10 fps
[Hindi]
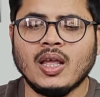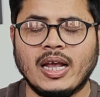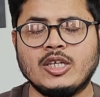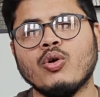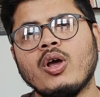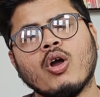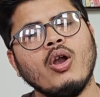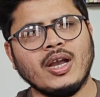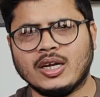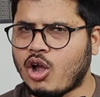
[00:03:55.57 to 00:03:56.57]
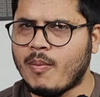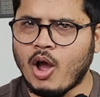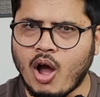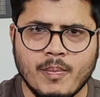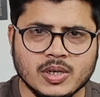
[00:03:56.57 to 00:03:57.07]
गाइस देखो कॉन्ट्रैक्ट जॉब
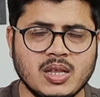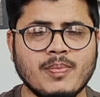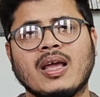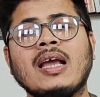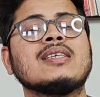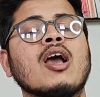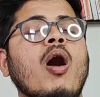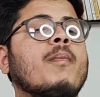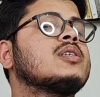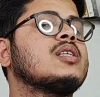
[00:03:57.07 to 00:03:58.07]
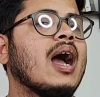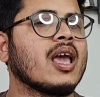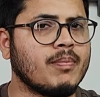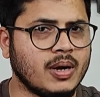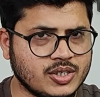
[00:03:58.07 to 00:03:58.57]
है ऑब्वियसली पर गाइस ये ऑब्वियसली
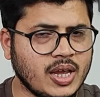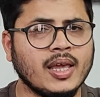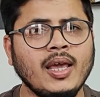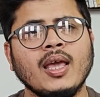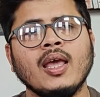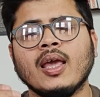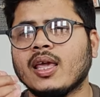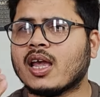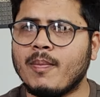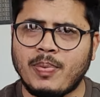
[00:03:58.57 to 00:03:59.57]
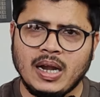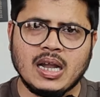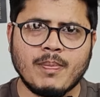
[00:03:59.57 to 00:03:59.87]
आगे बढ़ जाएगी ये कंप्लीट